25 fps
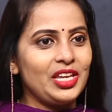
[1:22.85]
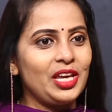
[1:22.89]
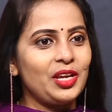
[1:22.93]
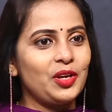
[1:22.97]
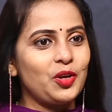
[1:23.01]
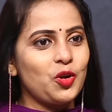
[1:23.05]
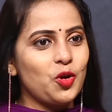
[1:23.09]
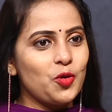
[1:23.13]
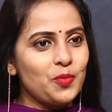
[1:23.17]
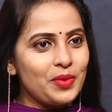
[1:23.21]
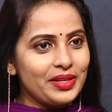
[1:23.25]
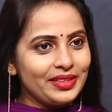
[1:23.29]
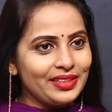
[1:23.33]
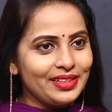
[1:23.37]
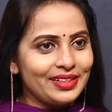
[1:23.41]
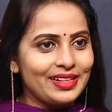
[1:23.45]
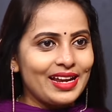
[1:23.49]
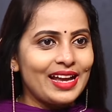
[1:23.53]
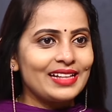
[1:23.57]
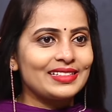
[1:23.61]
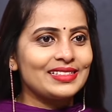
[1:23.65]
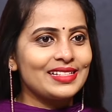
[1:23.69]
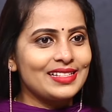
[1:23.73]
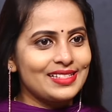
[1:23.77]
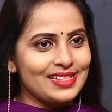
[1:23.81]
ఎక్కువ మంది
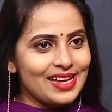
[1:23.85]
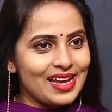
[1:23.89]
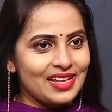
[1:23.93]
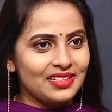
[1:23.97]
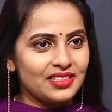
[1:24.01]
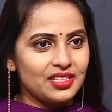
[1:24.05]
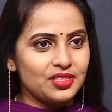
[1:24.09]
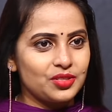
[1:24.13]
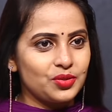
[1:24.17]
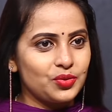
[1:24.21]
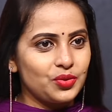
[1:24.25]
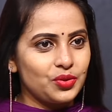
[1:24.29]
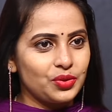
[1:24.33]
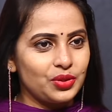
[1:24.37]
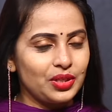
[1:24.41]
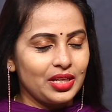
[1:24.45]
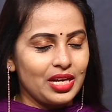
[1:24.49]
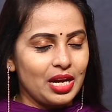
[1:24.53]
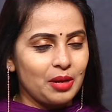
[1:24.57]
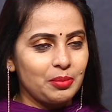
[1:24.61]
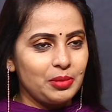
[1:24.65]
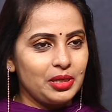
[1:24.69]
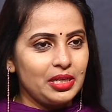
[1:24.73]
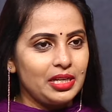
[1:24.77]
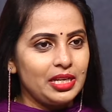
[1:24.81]
రాసే ఛాన్సెస్ ఉంటుంది
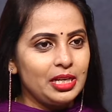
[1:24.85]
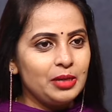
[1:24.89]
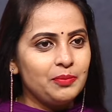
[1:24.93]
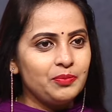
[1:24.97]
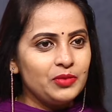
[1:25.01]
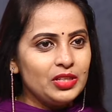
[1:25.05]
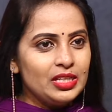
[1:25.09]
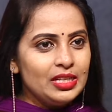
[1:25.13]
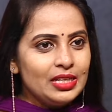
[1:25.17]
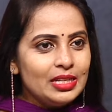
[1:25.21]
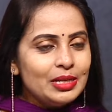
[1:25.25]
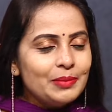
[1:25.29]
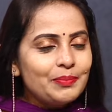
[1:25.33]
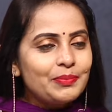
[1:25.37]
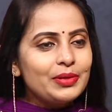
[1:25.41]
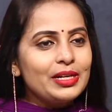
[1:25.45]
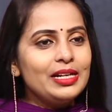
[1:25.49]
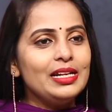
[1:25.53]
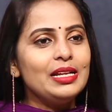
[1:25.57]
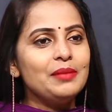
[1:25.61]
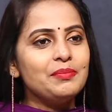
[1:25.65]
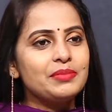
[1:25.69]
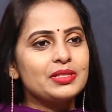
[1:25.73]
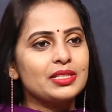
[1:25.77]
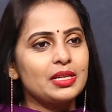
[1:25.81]
కాబట్టి
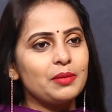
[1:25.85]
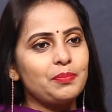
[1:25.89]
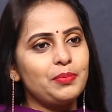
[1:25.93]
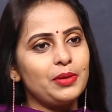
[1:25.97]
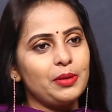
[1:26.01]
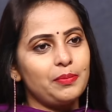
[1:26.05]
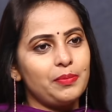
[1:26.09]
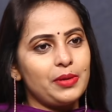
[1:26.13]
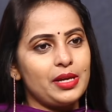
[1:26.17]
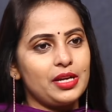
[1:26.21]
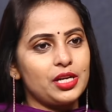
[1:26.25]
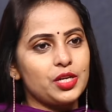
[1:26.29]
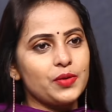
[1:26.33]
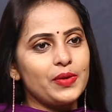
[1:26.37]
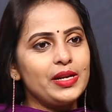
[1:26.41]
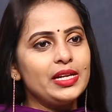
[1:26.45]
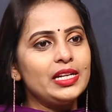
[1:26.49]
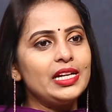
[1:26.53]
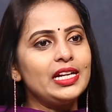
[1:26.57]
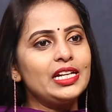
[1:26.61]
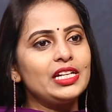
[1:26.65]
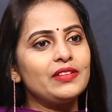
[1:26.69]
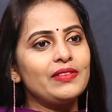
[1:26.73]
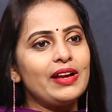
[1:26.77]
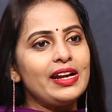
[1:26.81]
ప్రిలిమ్స్కి ప్రిపేర్
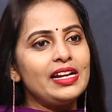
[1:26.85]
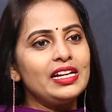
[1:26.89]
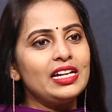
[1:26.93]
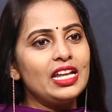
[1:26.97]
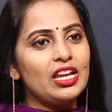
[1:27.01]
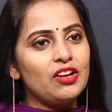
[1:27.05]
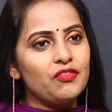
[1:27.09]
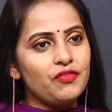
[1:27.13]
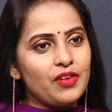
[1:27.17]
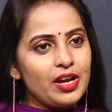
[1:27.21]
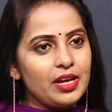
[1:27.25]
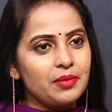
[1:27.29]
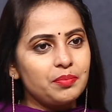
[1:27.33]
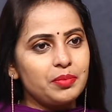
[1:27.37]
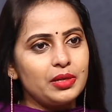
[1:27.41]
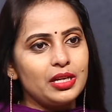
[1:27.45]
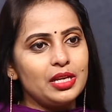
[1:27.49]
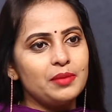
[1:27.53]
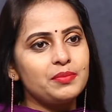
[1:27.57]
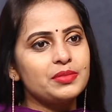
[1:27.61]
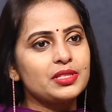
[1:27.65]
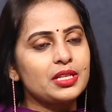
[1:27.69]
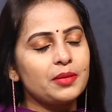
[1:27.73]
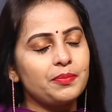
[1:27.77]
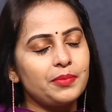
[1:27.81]
ట్వంటీ ట్వంటీ ఫైవ్
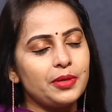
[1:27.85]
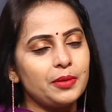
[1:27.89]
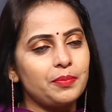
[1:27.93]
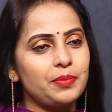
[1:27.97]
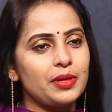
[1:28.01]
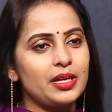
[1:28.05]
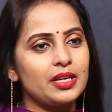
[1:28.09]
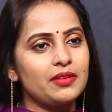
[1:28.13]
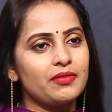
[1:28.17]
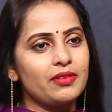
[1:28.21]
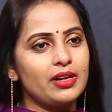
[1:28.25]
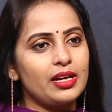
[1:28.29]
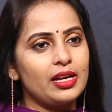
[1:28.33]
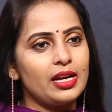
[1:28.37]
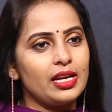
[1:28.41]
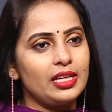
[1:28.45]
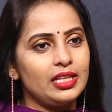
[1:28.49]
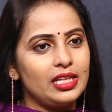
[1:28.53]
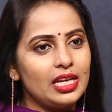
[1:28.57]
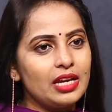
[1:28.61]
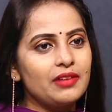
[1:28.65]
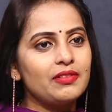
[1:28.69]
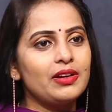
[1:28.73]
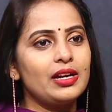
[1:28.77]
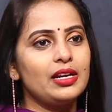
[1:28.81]
ప్రిలిమ్స్కి ప్రిపేర్
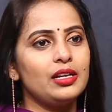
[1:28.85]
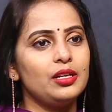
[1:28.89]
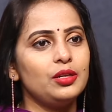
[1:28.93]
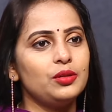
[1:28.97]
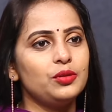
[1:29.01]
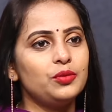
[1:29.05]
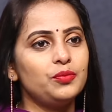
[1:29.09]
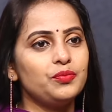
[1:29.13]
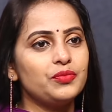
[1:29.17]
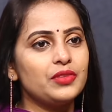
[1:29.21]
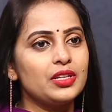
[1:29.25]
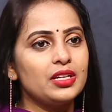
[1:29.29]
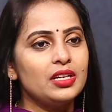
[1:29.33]
అయ్యేవాళ్ళు